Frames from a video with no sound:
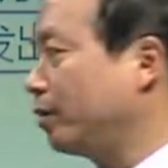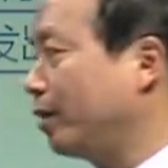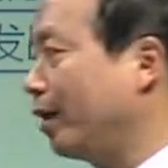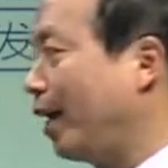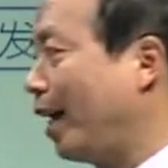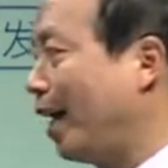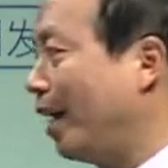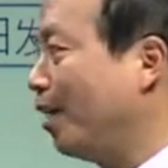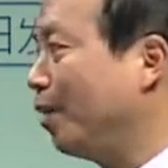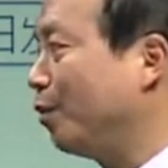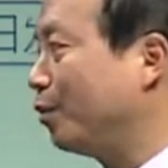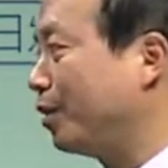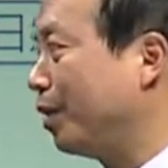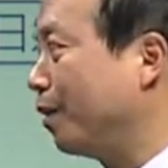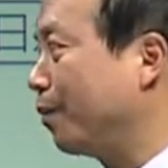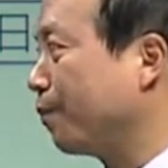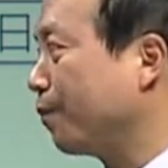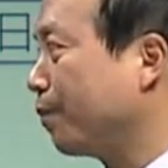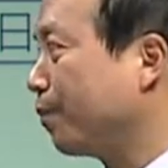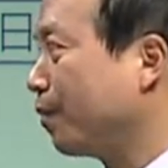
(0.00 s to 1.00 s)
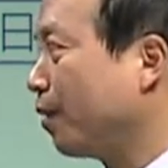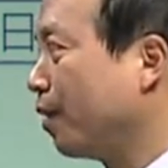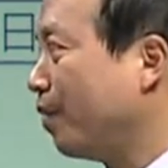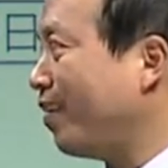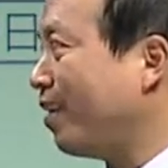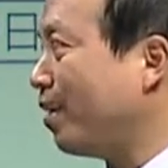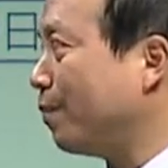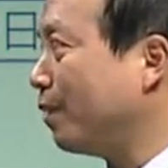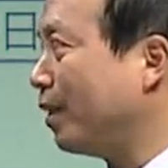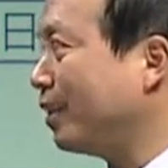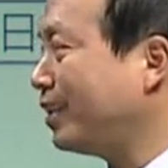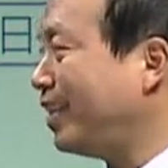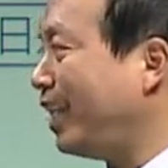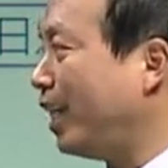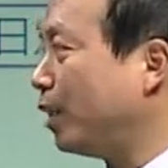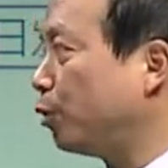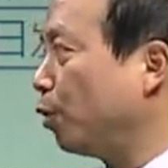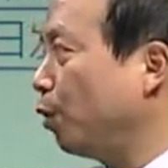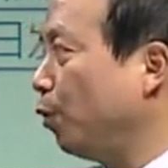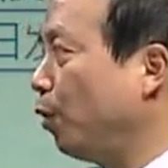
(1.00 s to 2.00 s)
金额还是六千，为什么呢？
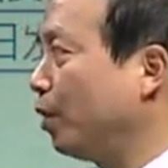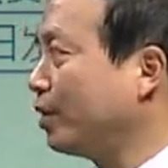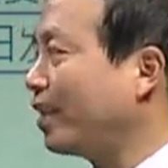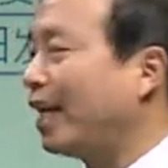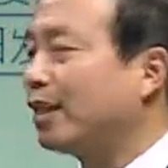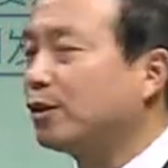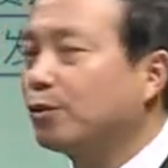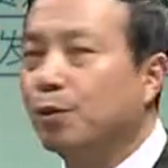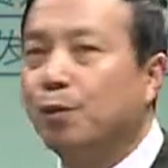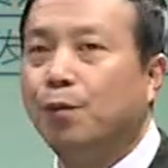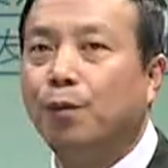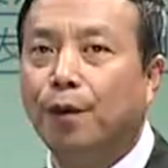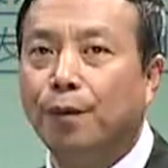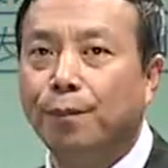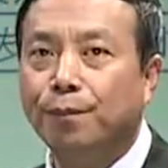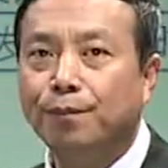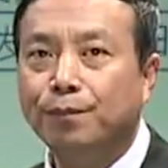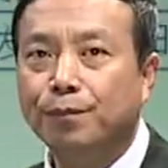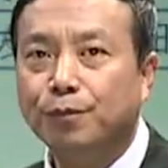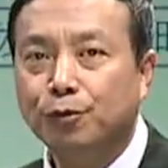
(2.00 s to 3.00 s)
借存货，贷存货，